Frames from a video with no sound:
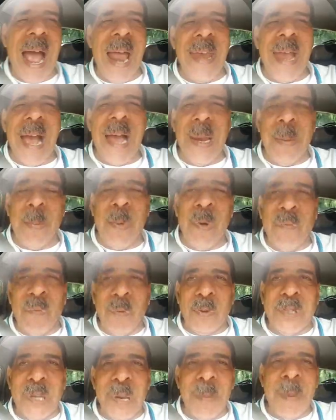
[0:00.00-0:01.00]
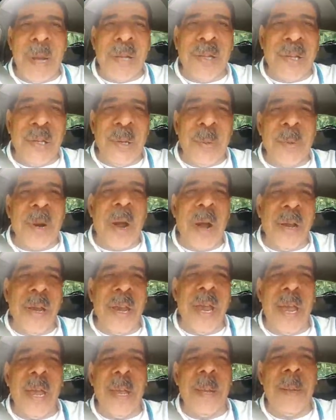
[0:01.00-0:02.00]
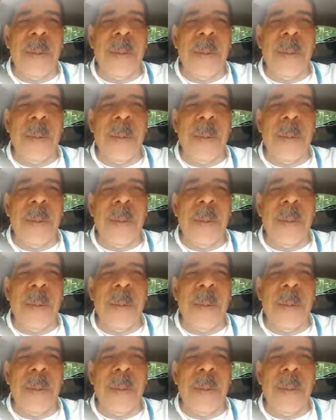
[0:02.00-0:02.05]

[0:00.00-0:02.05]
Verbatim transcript: عن ابو الفلوس اللي ما تخدم راعيها